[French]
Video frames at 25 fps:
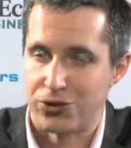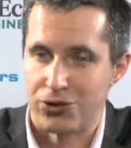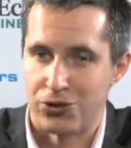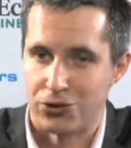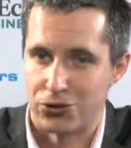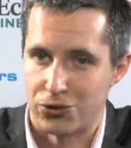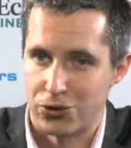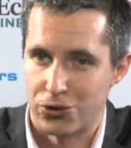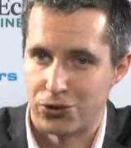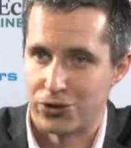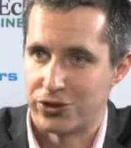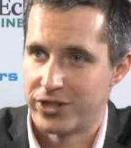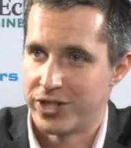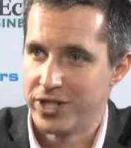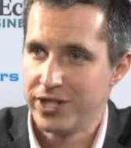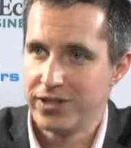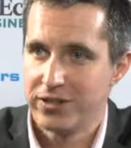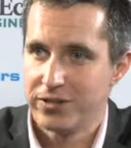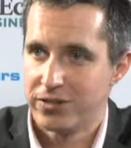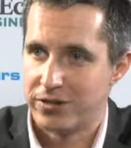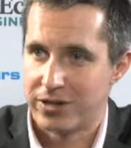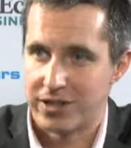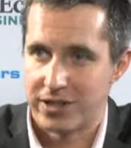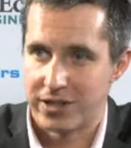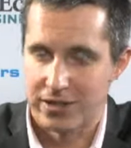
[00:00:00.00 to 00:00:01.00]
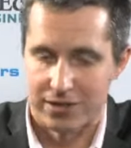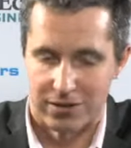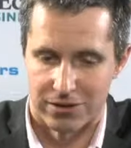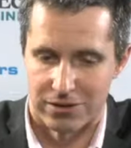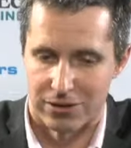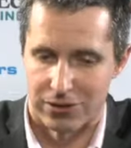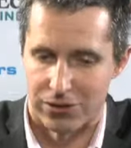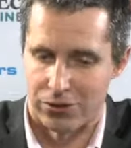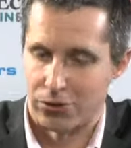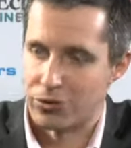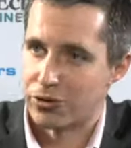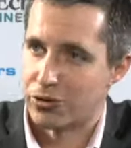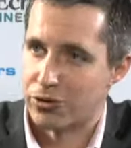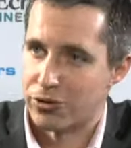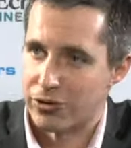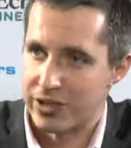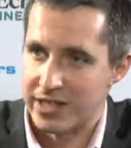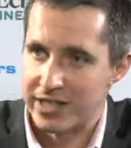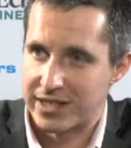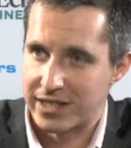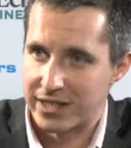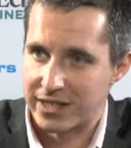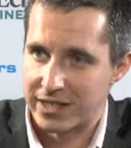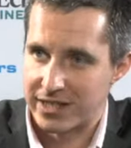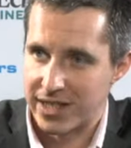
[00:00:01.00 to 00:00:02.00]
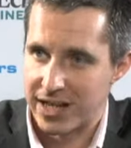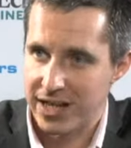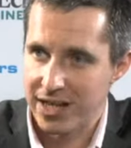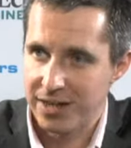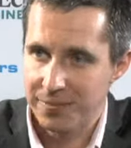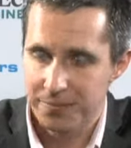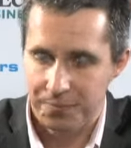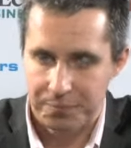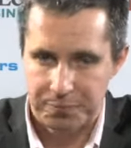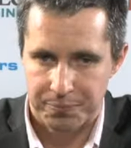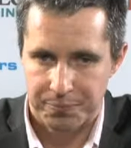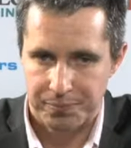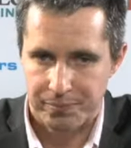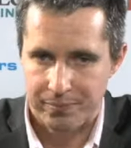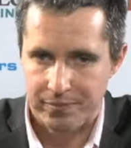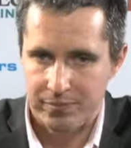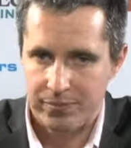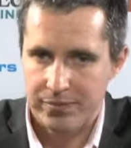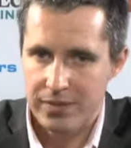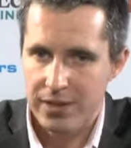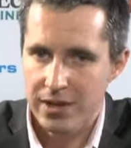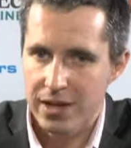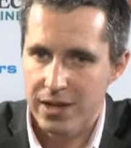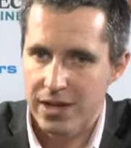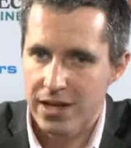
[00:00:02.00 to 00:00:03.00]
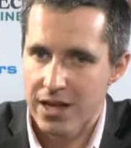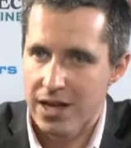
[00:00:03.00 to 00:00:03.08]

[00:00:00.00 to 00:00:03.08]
sur le site, qui, qui s'installe c'est un